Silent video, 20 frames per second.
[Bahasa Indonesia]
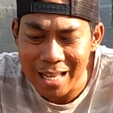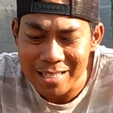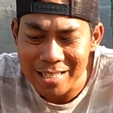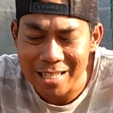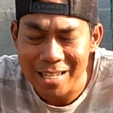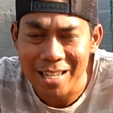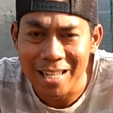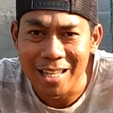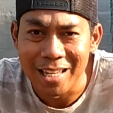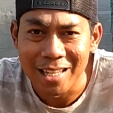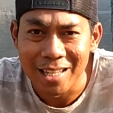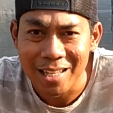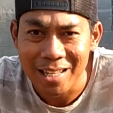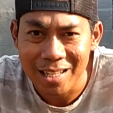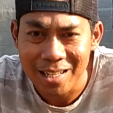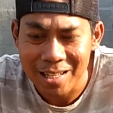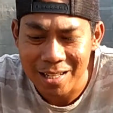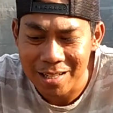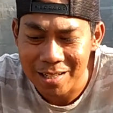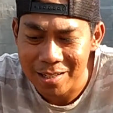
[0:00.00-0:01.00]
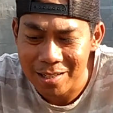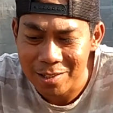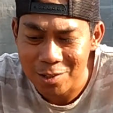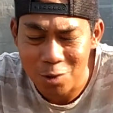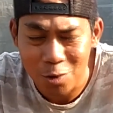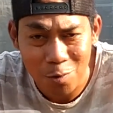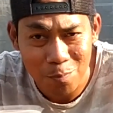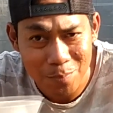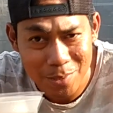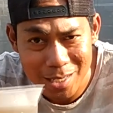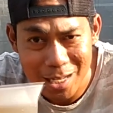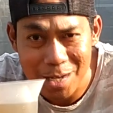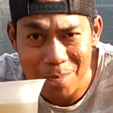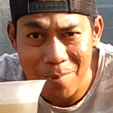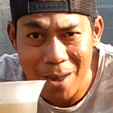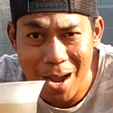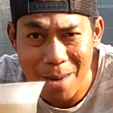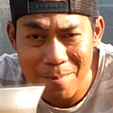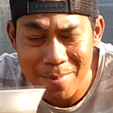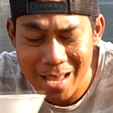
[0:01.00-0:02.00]
gelas ini cukup
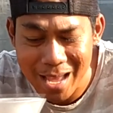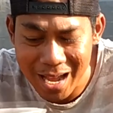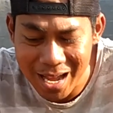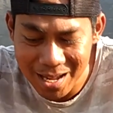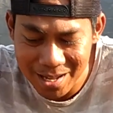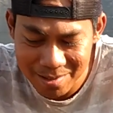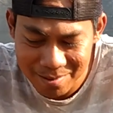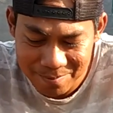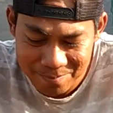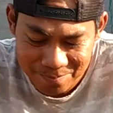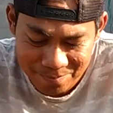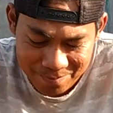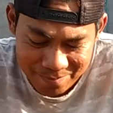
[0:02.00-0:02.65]
bisa dipahami ya